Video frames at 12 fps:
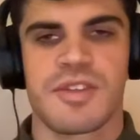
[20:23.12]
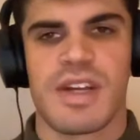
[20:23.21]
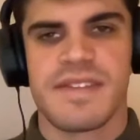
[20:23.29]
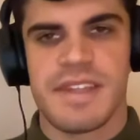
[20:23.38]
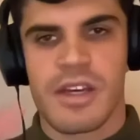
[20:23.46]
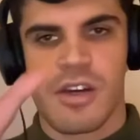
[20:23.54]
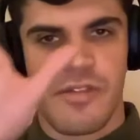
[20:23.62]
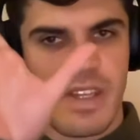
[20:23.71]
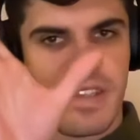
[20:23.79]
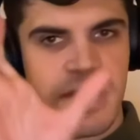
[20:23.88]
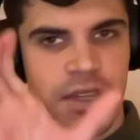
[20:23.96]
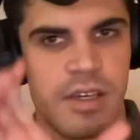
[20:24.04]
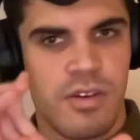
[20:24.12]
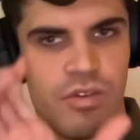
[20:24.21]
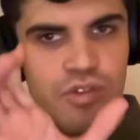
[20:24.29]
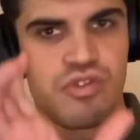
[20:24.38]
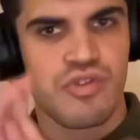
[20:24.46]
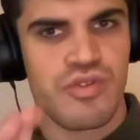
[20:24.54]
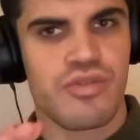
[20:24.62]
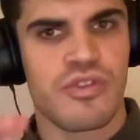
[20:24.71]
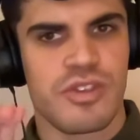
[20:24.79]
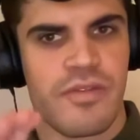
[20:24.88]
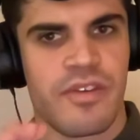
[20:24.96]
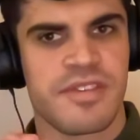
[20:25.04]
la Silicon Valley, c'est au sud de
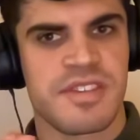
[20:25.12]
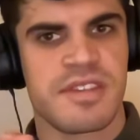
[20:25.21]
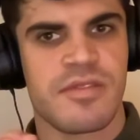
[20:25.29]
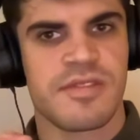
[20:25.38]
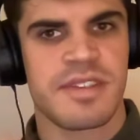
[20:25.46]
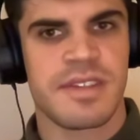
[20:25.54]
San Francisco, c'est ça